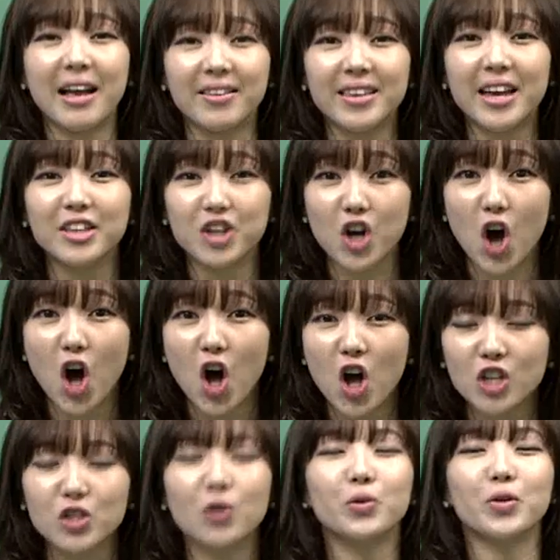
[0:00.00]
않다는 거
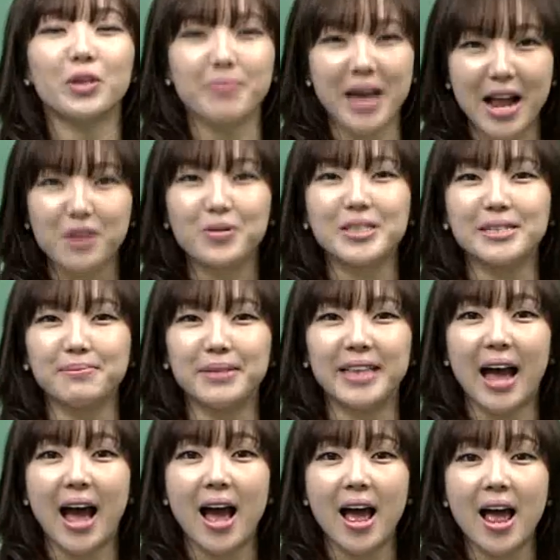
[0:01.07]
저도 이미 알고
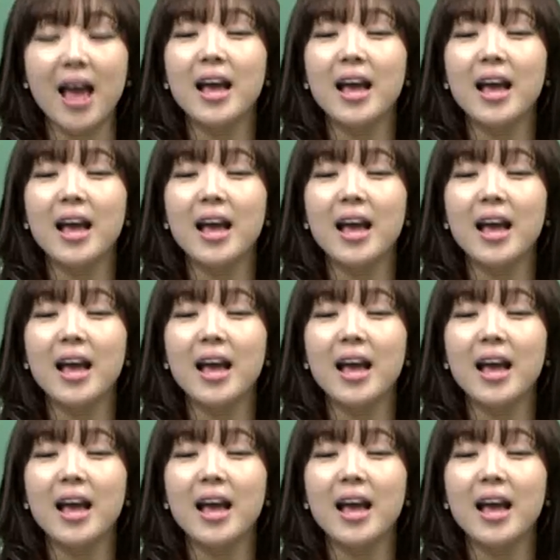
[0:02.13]
있습니다.